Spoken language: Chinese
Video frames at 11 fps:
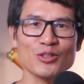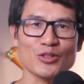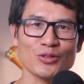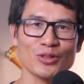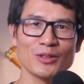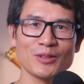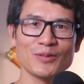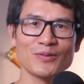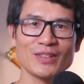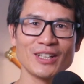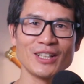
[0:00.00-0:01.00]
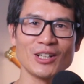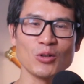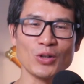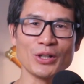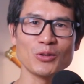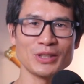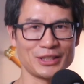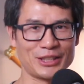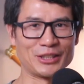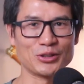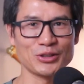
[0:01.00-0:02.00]
就说呃回馈，
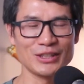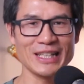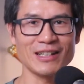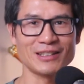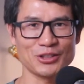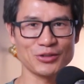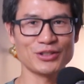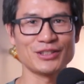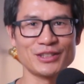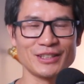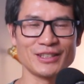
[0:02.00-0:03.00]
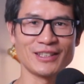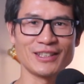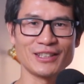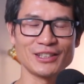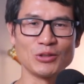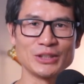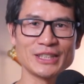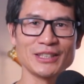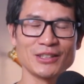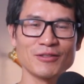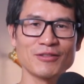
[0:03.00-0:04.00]
也就是那样，就是呃有
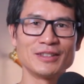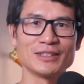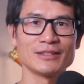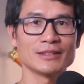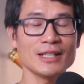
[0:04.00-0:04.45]
限的粉丝。